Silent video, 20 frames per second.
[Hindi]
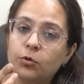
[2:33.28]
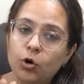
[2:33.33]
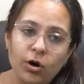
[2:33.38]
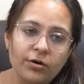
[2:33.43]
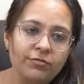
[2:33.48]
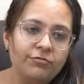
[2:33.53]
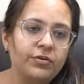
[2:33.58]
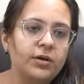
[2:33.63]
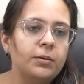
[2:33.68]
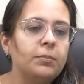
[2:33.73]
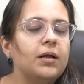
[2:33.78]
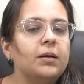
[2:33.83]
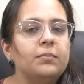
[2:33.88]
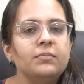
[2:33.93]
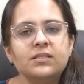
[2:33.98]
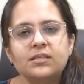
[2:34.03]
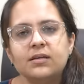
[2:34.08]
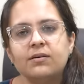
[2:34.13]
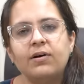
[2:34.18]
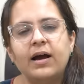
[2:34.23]
और फीमेल
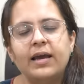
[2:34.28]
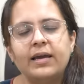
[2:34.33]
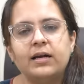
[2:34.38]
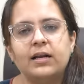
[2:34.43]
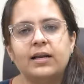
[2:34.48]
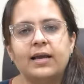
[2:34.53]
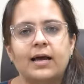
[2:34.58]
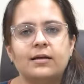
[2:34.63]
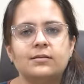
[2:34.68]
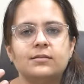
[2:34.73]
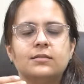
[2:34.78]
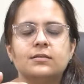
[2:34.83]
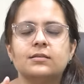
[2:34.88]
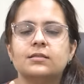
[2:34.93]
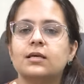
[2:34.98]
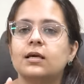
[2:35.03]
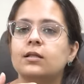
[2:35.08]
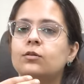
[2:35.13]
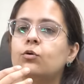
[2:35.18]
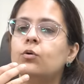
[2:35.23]
में सर्वाइकल कैंसर्स
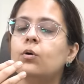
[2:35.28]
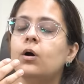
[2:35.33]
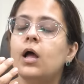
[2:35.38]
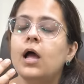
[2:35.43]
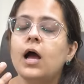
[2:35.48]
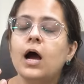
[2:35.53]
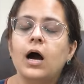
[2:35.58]
के तो